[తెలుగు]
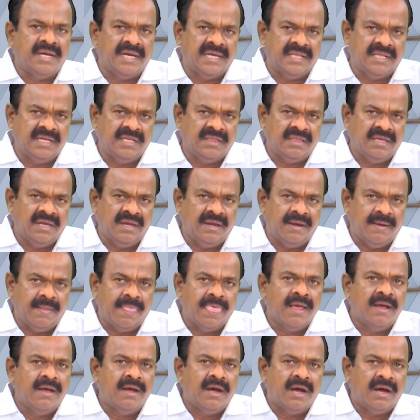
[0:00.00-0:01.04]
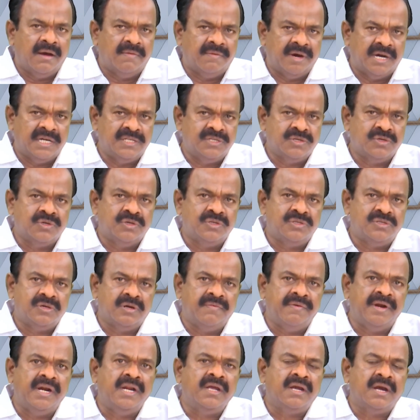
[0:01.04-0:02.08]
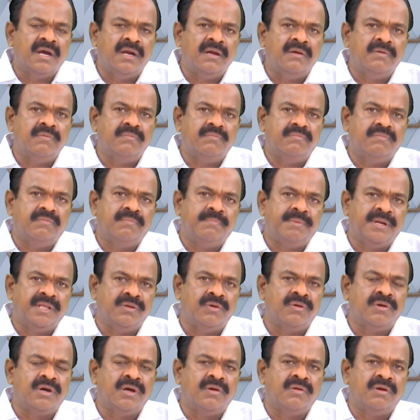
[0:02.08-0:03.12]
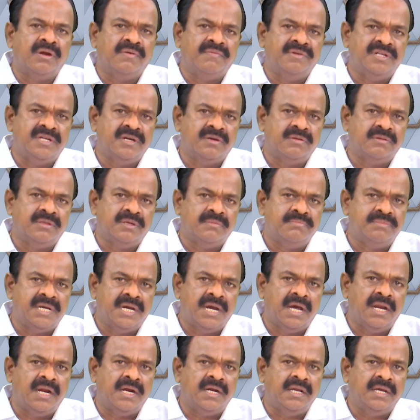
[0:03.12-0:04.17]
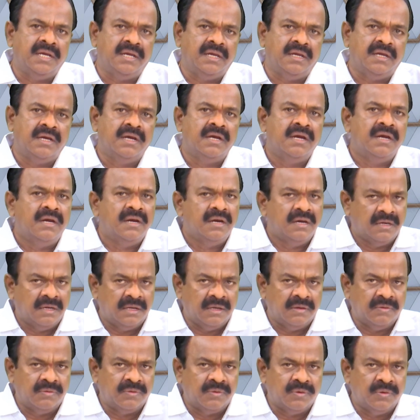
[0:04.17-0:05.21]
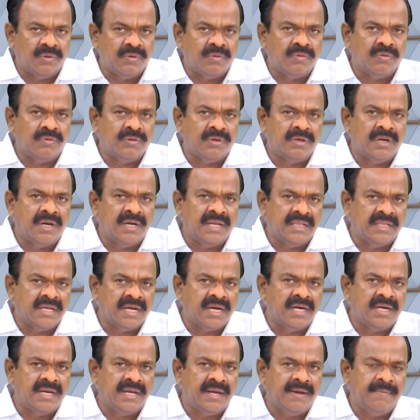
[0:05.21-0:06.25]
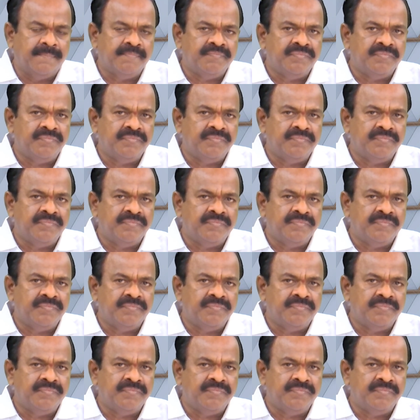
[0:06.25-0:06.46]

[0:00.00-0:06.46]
ఏదైతే ఆ వార్షికోత్సవ వేడుకలను ప్రతి ఒక్కరు కూడా విజయవంతం చేయాలని నేను కోరుకుంటున్నాను ఎందుకంటే